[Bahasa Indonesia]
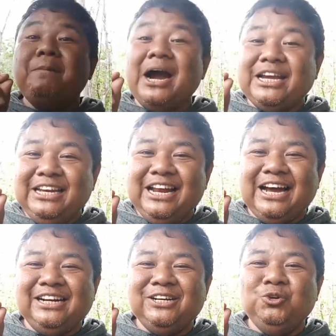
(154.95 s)

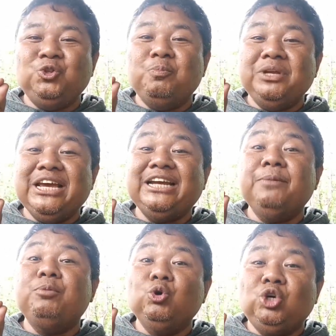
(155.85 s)
Panggilan untuk menjadi
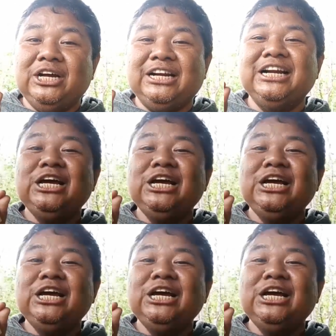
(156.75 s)
bruder,